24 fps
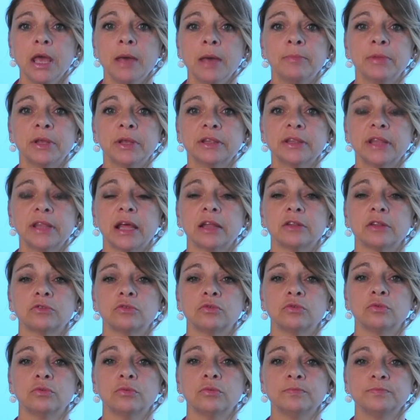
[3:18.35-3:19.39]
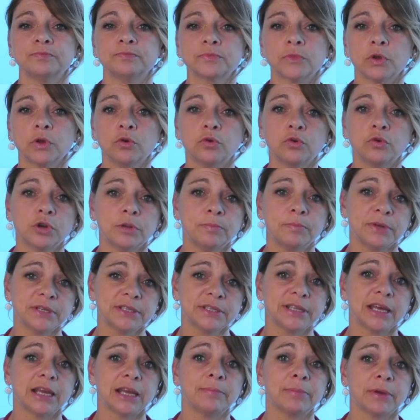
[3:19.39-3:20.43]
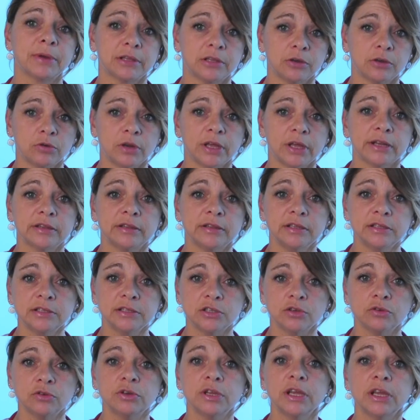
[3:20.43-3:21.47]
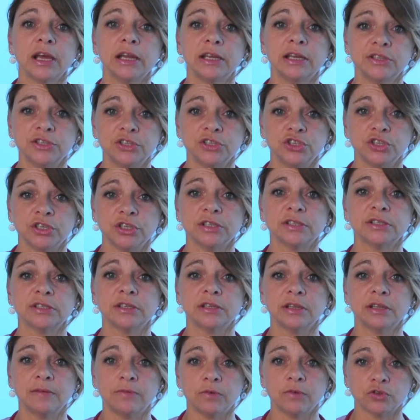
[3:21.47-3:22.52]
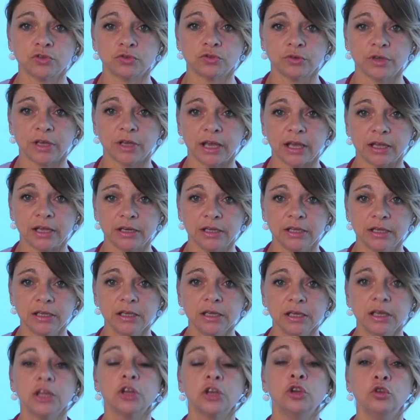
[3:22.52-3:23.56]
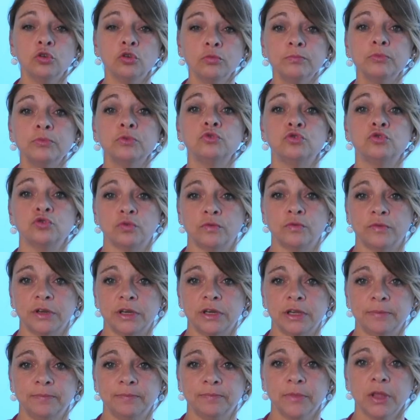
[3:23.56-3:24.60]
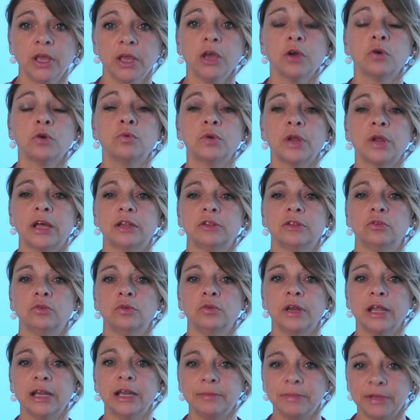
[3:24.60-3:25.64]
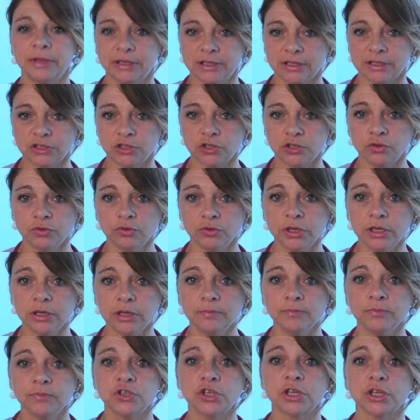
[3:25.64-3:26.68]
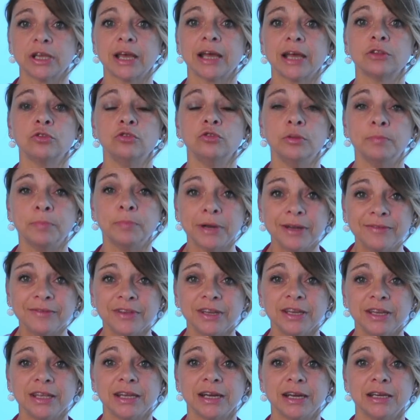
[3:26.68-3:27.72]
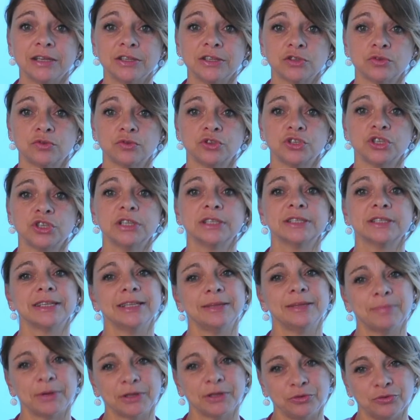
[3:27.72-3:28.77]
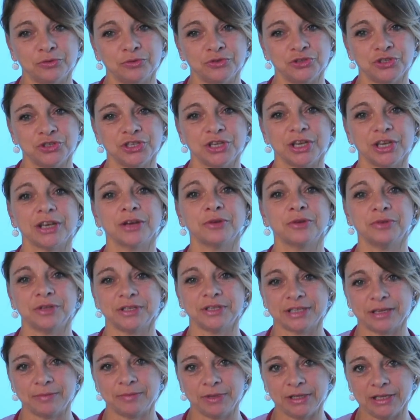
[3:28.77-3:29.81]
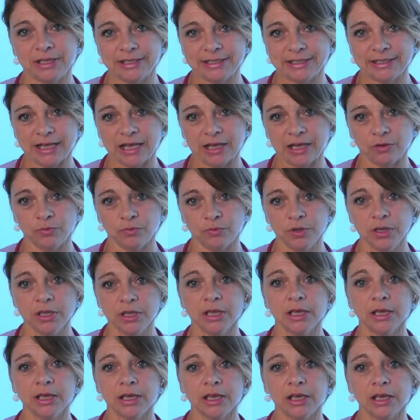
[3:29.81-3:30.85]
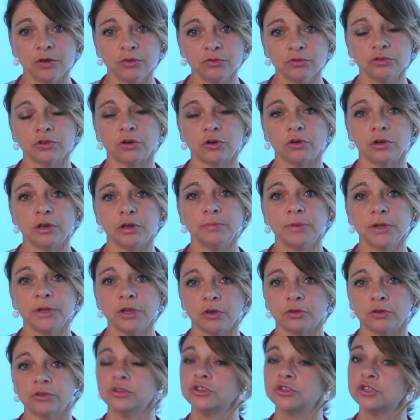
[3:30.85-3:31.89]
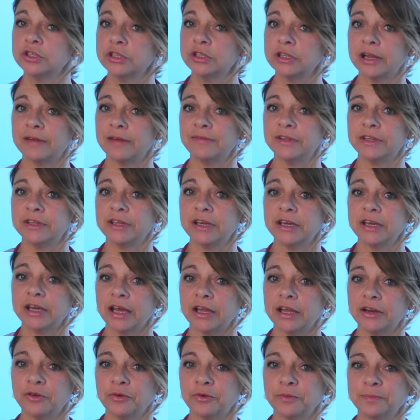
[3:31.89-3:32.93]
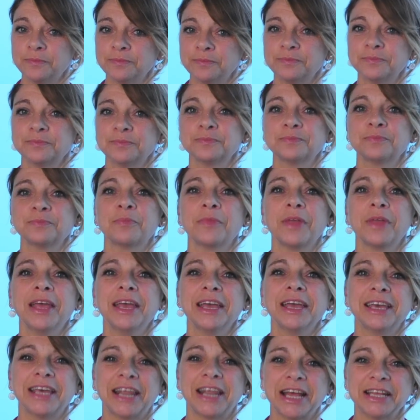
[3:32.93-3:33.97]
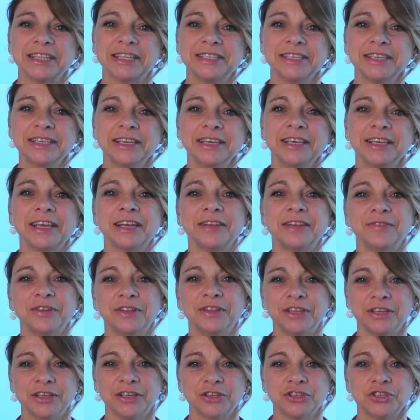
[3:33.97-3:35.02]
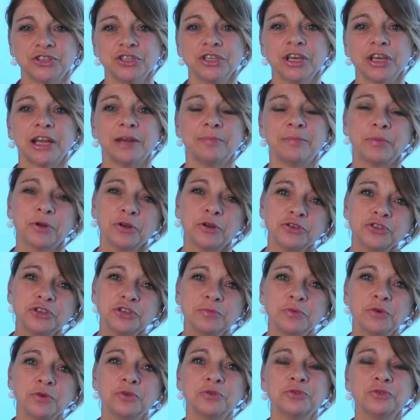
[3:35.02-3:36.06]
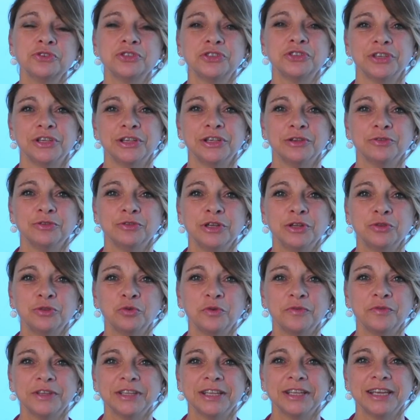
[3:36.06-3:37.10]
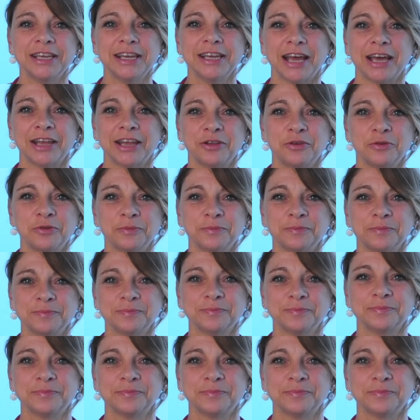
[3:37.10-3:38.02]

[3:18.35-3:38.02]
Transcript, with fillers: Pertanto occorre prestare particolare attenzione alle esigenze del vostro cane non più giovane, curando l'alimentazione, cercando di prevenire l'insorgenza di patologie con esami del sangue e controlli periodici dal veterinario. Grazie e arrivederci al prossimo consiglio del tuo veterinario.